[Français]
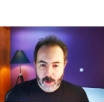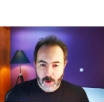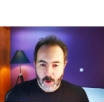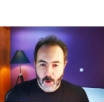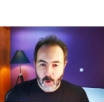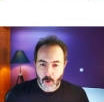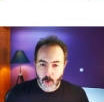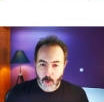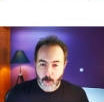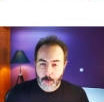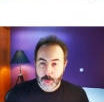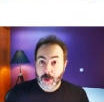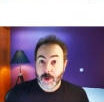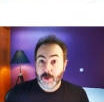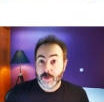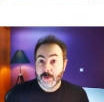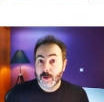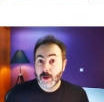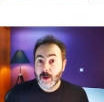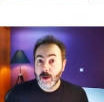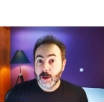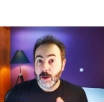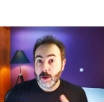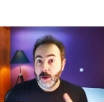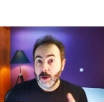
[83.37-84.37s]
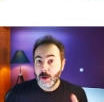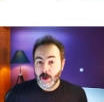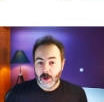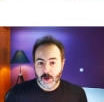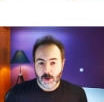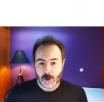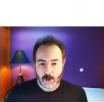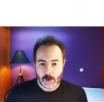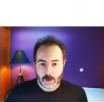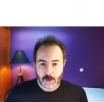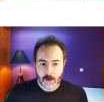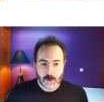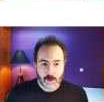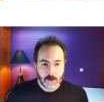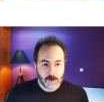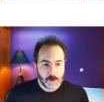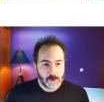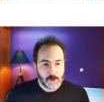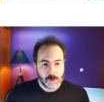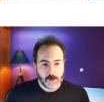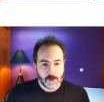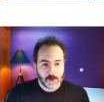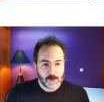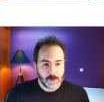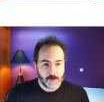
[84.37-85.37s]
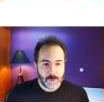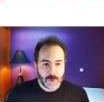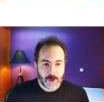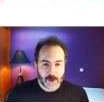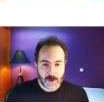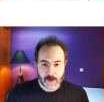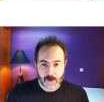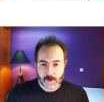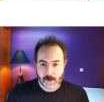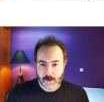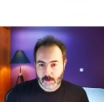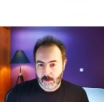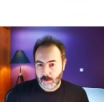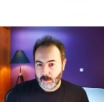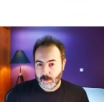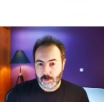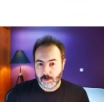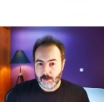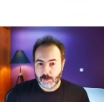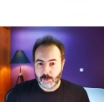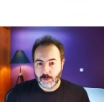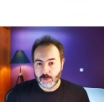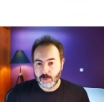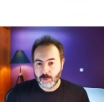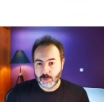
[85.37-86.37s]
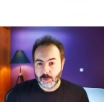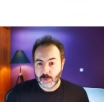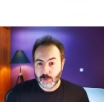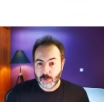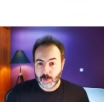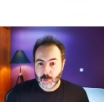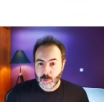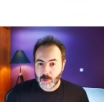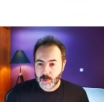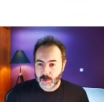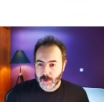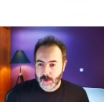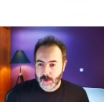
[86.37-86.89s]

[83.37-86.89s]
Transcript: en représailles euh, bah, justement